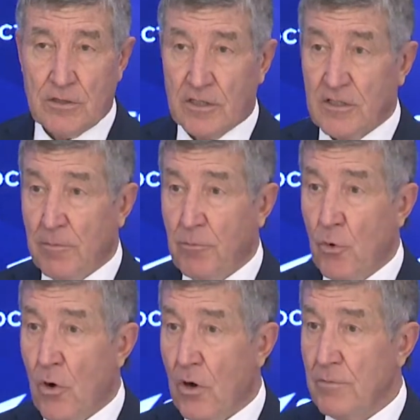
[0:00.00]
Тогда
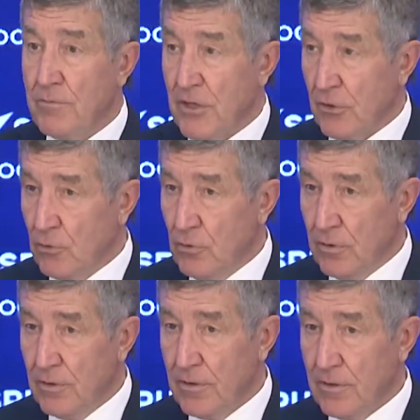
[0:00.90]
по
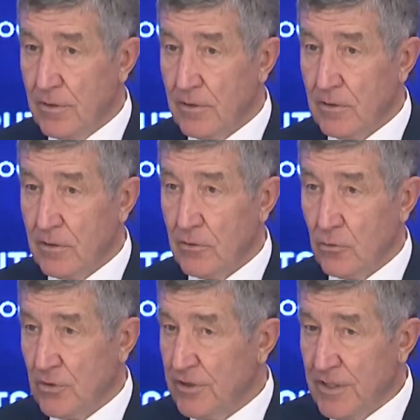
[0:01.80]
миру
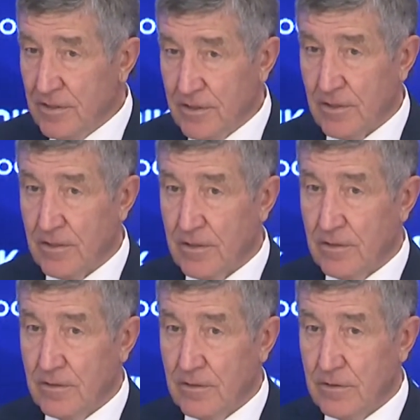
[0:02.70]
нужно 300.
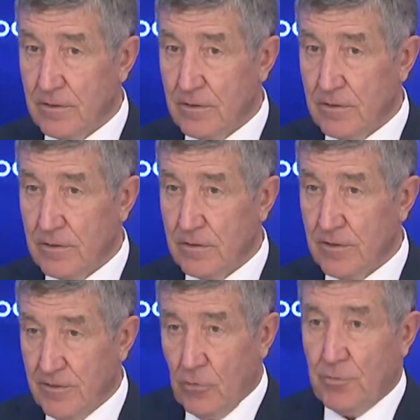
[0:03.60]

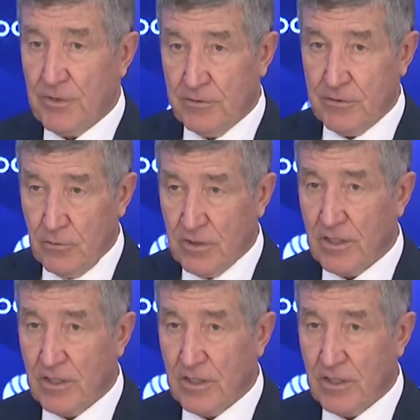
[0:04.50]
Европа-то все равно